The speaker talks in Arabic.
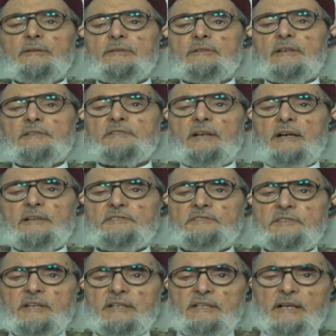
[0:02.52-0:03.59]
تسع
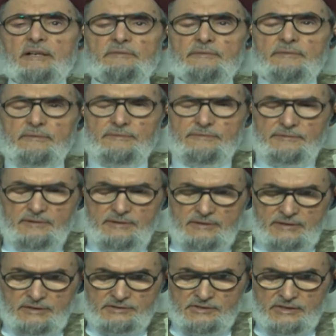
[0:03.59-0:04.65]
زيادة في
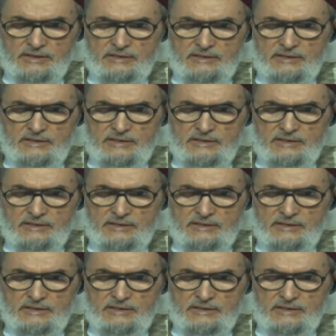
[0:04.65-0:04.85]
الأشياء